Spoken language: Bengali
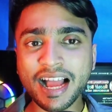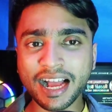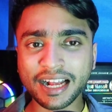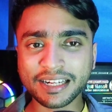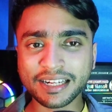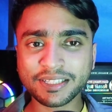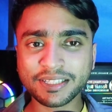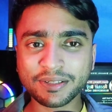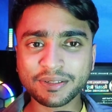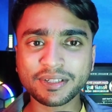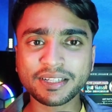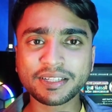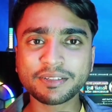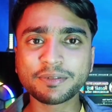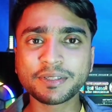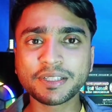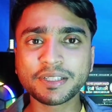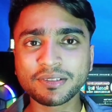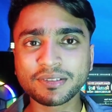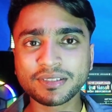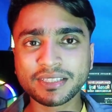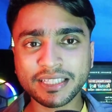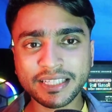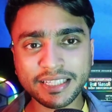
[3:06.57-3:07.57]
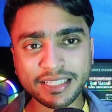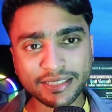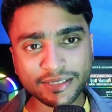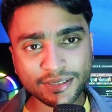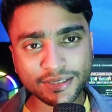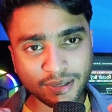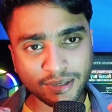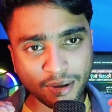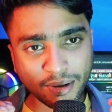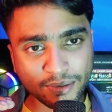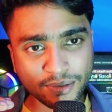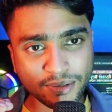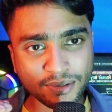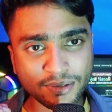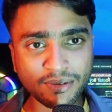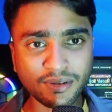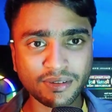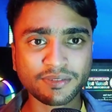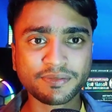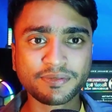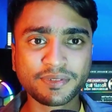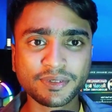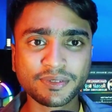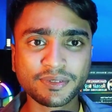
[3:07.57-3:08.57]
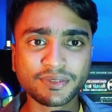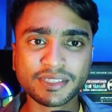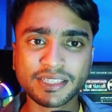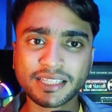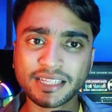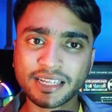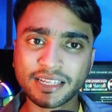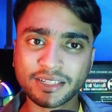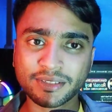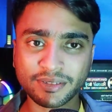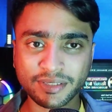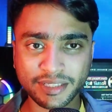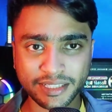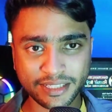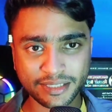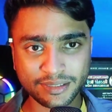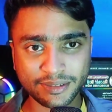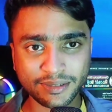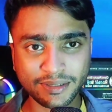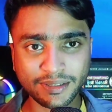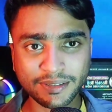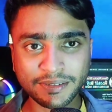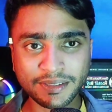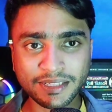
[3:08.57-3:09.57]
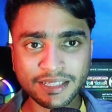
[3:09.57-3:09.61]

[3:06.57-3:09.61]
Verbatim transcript: আশা করি এই ভিডিও থেকে সকল কনফিউজ ক্লিয়ার হয়ে গেছো